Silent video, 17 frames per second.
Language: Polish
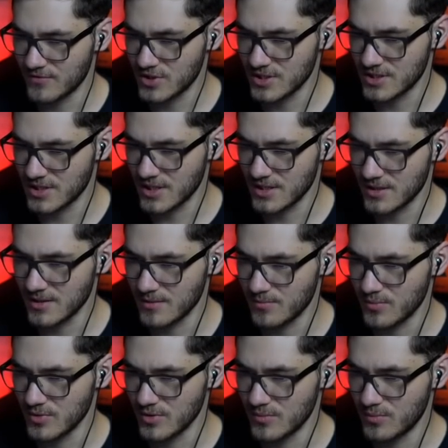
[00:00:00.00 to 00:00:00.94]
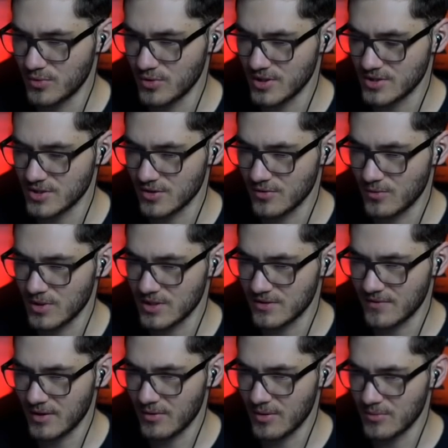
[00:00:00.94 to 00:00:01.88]
wszystkie e, póki co
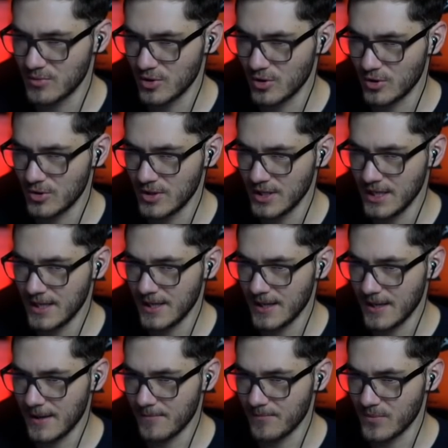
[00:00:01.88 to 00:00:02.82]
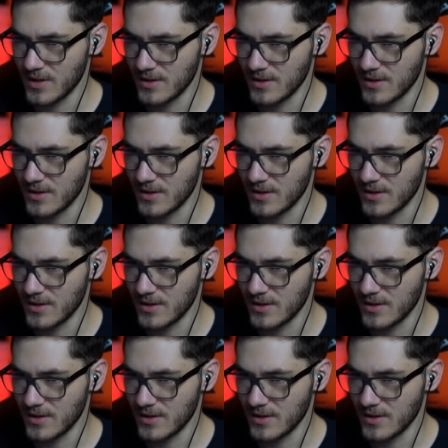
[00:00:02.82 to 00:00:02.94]
ładowałem do e,